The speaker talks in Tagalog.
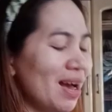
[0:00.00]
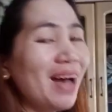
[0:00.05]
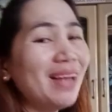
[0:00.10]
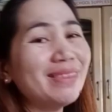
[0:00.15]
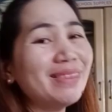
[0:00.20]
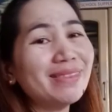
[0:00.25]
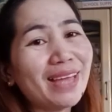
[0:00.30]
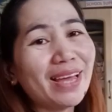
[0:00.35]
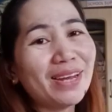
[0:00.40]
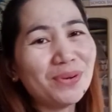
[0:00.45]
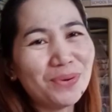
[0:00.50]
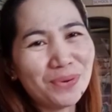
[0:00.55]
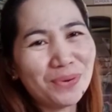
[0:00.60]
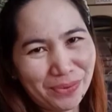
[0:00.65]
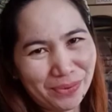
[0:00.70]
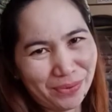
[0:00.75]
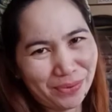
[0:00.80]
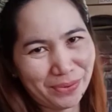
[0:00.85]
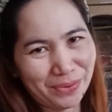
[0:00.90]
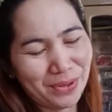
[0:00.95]
ang
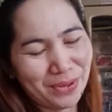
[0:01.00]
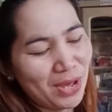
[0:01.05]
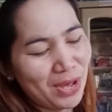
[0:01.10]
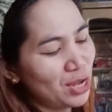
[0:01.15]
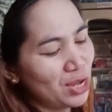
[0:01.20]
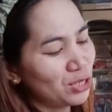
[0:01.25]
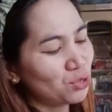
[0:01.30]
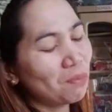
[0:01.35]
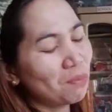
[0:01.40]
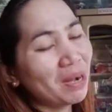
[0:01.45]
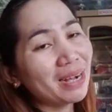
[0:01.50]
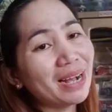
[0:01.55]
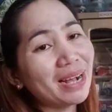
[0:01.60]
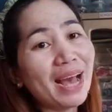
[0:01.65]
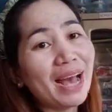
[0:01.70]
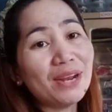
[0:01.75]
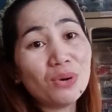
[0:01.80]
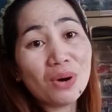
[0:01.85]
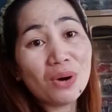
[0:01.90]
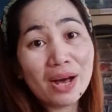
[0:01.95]
tanong, So
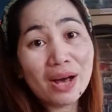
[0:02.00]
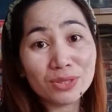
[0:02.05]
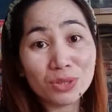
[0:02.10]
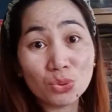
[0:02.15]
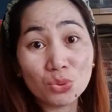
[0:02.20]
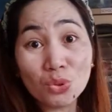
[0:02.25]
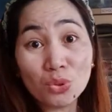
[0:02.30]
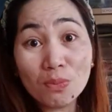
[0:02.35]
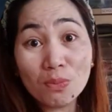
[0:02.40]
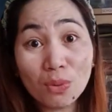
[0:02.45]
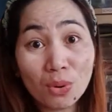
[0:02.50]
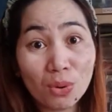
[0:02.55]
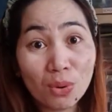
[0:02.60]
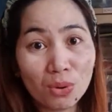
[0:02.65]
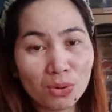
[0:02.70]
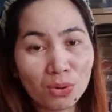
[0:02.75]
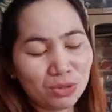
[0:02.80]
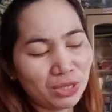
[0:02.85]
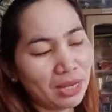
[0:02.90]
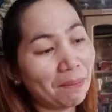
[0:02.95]
magkano ang tubo
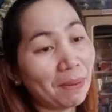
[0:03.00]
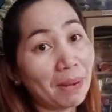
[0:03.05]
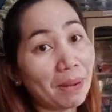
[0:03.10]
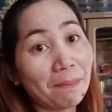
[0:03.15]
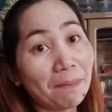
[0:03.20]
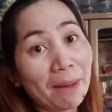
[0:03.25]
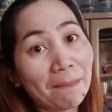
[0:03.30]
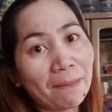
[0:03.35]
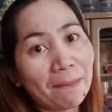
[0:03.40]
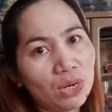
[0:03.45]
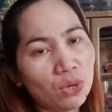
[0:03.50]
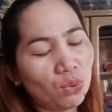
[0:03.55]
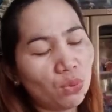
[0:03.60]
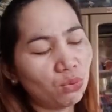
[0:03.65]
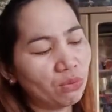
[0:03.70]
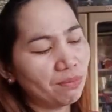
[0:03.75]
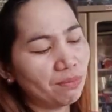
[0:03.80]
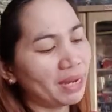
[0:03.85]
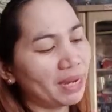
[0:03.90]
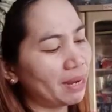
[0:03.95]
sa
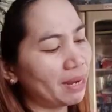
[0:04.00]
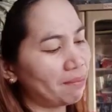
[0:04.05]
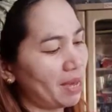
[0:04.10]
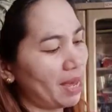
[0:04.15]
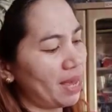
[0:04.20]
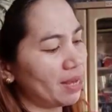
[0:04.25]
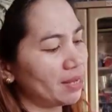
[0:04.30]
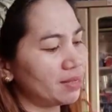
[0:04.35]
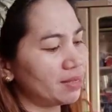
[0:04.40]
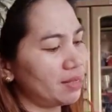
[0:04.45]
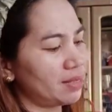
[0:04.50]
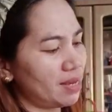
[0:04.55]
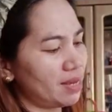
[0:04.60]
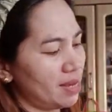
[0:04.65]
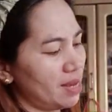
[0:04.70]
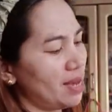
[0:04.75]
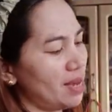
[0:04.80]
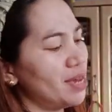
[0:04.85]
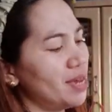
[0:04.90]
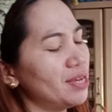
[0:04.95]
pagpapaload, Madam Esti?
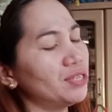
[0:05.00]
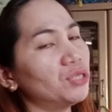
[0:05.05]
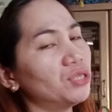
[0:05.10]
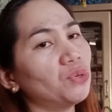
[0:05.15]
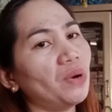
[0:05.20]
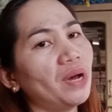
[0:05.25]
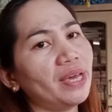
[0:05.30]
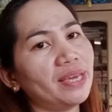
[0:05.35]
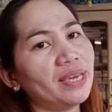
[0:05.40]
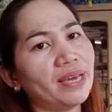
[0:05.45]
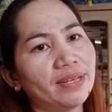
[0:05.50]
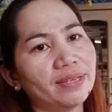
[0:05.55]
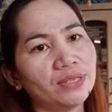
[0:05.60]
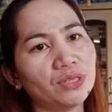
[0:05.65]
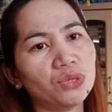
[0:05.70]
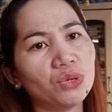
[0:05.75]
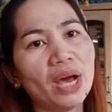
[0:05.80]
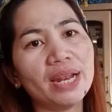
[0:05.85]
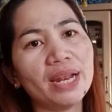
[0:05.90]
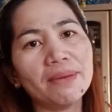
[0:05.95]
So ayan.
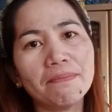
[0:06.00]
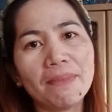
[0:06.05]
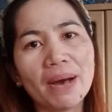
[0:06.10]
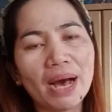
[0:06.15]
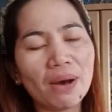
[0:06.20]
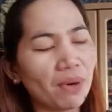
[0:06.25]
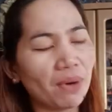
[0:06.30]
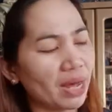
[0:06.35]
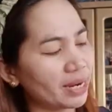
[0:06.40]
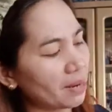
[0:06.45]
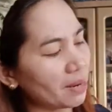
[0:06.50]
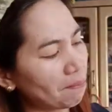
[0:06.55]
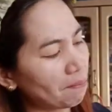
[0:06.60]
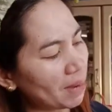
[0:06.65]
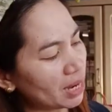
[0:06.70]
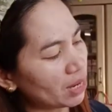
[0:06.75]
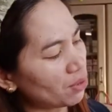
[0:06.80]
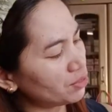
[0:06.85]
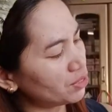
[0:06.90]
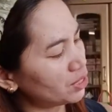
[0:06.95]
So halimbawa,
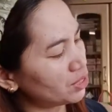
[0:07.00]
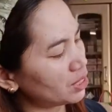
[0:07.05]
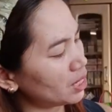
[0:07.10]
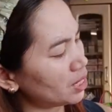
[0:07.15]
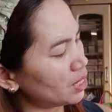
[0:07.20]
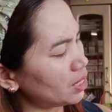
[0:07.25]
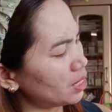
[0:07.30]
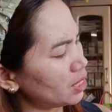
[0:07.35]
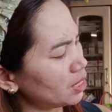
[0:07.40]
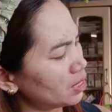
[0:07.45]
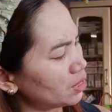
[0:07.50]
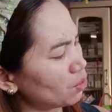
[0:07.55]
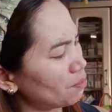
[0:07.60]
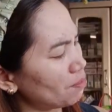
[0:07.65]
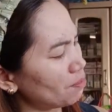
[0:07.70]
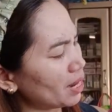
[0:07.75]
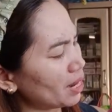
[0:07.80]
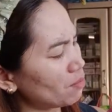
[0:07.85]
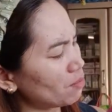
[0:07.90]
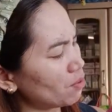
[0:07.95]
nagpaload si
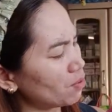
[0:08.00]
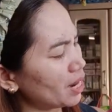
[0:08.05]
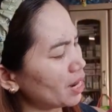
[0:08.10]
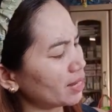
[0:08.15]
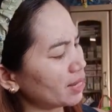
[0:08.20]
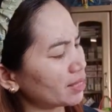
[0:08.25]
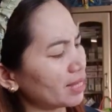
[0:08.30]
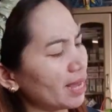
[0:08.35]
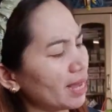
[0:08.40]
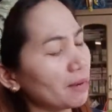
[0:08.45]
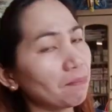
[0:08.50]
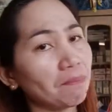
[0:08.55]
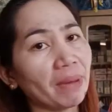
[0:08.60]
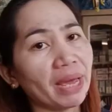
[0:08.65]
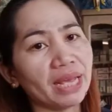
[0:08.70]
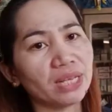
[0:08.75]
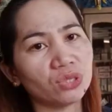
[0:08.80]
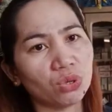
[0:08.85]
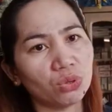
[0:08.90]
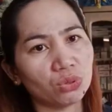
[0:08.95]
Tomermo ng 10
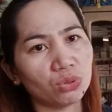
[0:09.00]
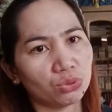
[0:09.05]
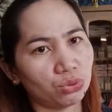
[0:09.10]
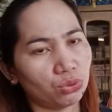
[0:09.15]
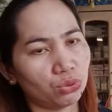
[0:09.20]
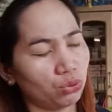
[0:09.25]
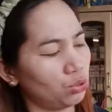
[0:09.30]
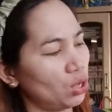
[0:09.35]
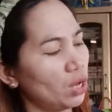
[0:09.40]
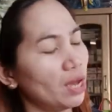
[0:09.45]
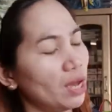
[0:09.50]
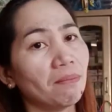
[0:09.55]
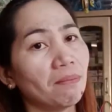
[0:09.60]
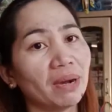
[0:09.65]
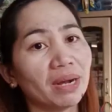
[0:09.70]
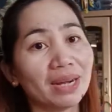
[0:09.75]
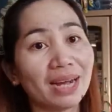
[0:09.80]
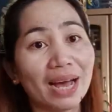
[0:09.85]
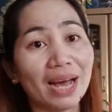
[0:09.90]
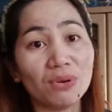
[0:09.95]
pesos.
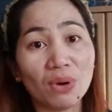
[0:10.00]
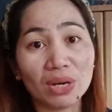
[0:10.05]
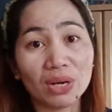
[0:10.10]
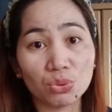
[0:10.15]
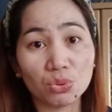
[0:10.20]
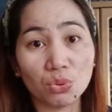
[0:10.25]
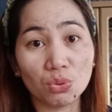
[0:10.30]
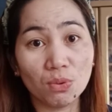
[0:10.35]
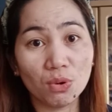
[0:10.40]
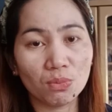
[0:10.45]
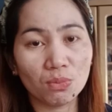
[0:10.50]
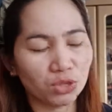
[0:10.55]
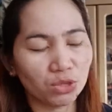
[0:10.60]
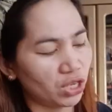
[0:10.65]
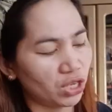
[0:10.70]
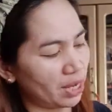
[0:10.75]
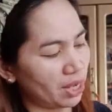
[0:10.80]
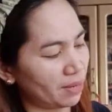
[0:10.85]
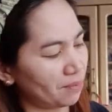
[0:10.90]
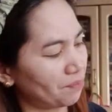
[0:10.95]
Magkano ang tubo mo
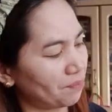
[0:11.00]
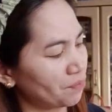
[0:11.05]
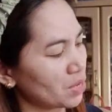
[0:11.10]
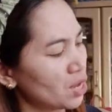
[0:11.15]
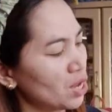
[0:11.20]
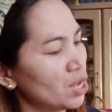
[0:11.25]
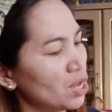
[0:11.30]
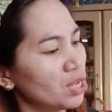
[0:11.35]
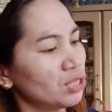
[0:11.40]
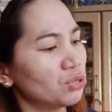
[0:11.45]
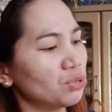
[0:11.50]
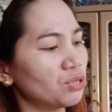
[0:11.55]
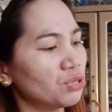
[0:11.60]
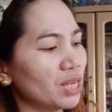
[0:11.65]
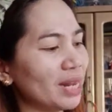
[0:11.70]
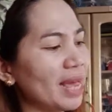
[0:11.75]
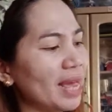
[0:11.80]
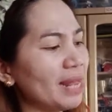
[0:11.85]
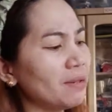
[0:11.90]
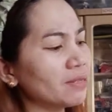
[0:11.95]
dyan? So
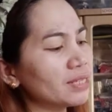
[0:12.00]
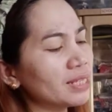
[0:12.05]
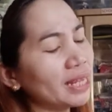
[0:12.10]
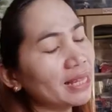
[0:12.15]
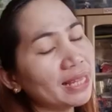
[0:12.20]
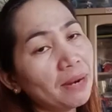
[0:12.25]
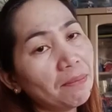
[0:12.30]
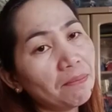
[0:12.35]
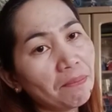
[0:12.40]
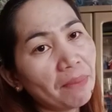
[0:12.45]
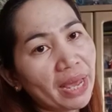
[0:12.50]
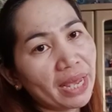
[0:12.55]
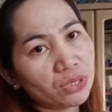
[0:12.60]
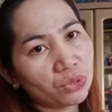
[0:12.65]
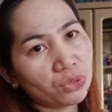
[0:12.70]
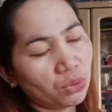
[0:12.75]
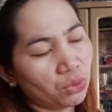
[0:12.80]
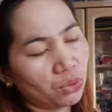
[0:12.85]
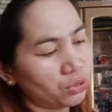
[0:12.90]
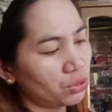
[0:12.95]
sa, 9, sa 10
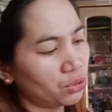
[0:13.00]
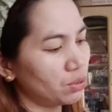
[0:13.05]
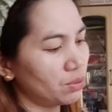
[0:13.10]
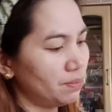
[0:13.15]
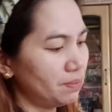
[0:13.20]
pesos,